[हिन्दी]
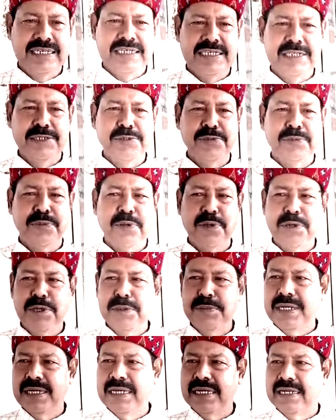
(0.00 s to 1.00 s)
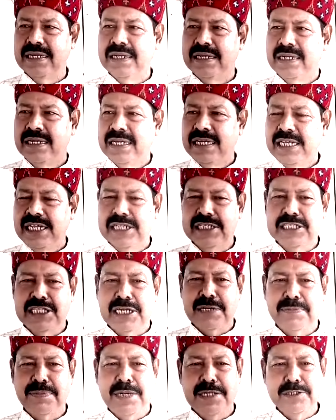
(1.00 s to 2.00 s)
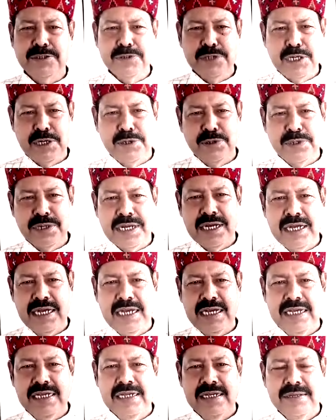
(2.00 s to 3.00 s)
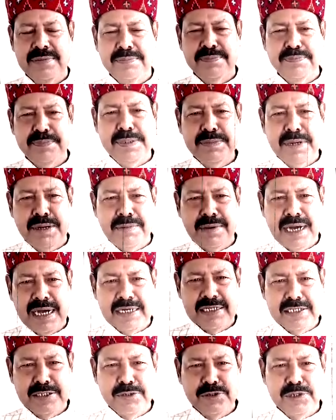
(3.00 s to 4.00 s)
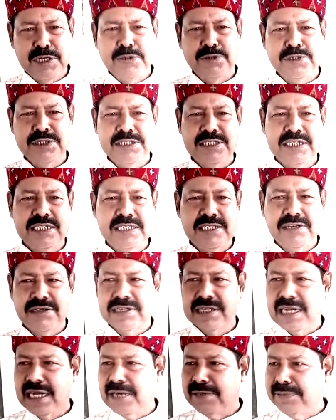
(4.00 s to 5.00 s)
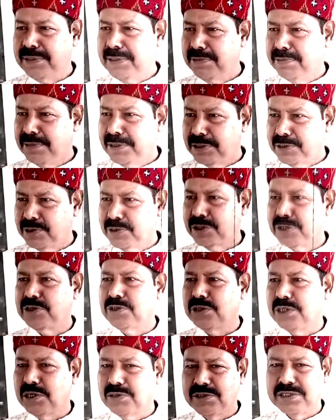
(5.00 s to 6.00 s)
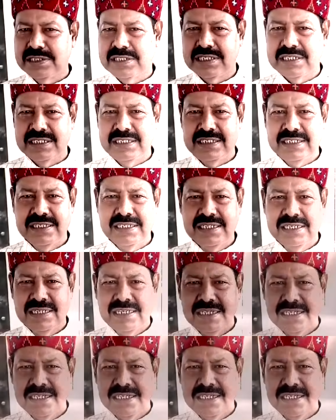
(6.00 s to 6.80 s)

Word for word: तिरुपौली में एक तरफा चुनाव हो रहा है बीमा भारती चुनाव जीत रही है और काफी मतों से चुनाव जीत रही है